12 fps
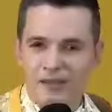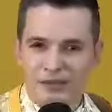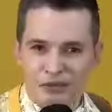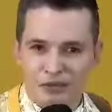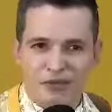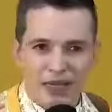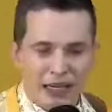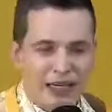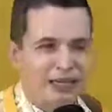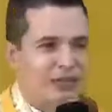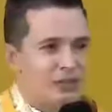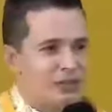
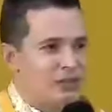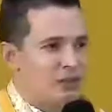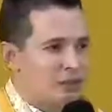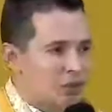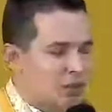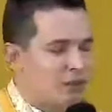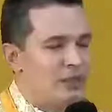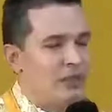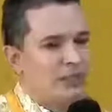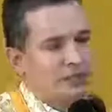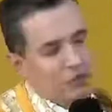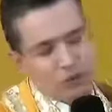valente homem
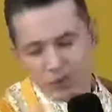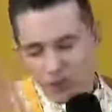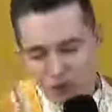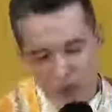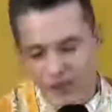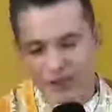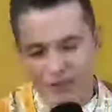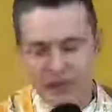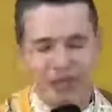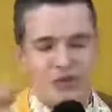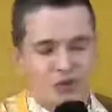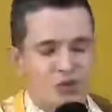que, com as suas
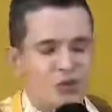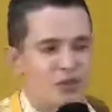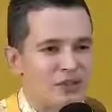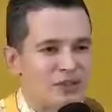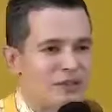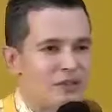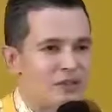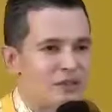limitações,